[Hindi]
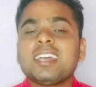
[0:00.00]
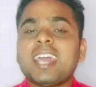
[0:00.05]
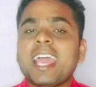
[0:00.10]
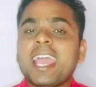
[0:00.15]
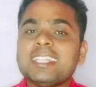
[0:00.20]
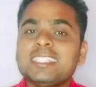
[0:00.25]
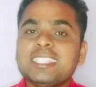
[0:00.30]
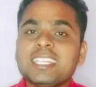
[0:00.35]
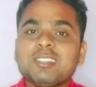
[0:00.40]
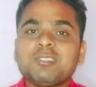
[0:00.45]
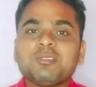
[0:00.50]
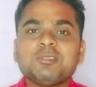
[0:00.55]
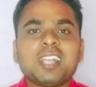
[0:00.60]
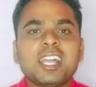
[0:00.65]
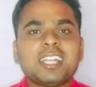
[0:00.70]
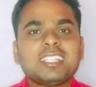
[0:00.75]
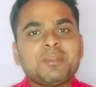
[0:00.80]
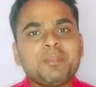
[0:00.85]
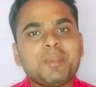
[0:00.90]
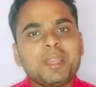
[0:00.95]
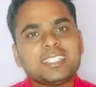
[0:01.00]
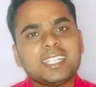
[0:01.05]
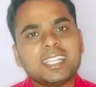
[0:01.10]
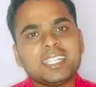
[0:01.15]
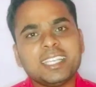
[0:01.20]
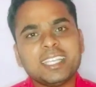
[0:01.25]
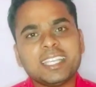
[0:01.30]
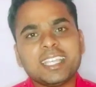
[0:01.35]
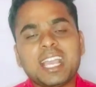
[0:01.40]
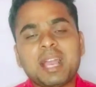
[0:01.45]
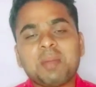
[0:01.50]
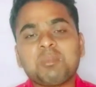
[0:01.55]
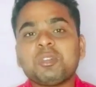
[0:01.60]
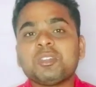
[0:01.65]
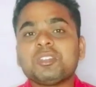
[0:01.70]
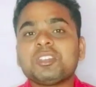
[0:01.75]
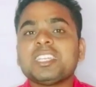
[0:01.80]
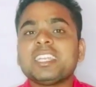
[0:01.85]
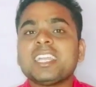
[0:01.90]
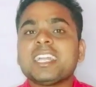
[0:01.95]
एजेंट को ज़्यादा पैसा दे के आपको
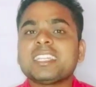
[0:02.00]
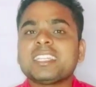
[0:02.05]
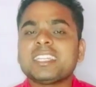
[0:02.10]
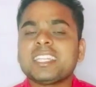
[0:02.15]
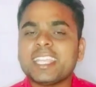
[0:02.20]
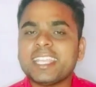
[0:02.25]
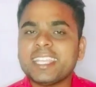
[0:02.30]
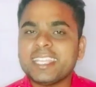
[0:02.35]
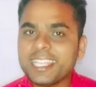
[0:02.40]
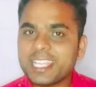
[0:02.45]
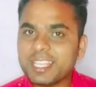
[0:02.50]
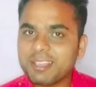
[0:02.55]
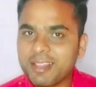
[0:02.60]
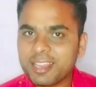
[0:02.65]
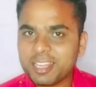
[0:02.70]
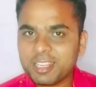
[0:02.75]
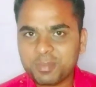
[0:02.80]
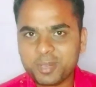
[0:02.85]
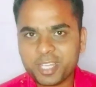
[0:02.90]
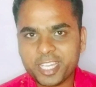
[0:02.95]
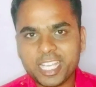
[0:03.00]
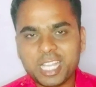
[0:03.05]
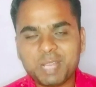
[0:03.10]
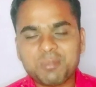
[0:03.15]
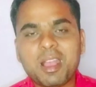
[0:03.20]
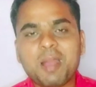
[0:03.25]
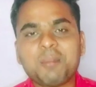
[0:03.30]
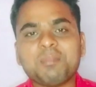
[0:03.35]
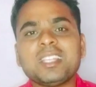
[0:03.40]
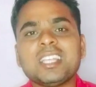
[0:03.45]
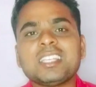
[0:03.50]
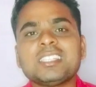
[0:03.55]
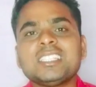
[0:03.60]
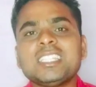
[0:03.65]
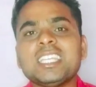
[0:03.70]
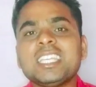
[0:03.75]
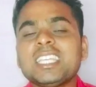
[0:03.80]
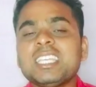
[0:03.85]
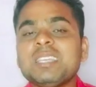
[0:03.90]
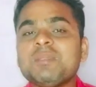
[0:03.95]
टिकट नहीं निकलवाना पड़ेगा आप
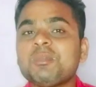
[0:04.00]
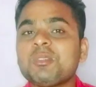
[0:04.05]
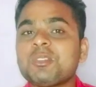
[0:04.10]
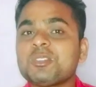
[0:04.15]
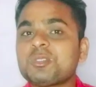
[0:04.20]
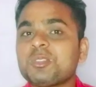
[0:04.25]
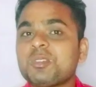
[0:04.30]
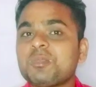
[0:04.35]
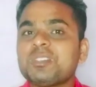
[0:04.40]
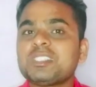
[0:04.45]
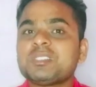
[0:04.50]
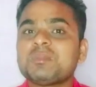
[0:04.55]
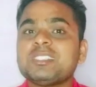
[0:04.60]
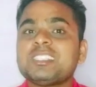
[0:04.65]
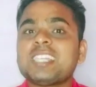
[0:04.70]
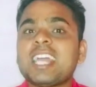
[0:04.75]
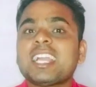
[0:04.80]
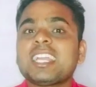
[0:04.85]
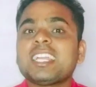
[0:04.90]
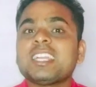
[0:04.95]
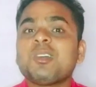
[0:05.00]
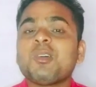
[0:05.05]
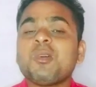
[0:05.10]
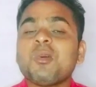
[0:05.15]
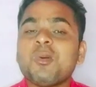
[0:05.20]
नज़दीकी पोस्ट ऑफिस में जाकर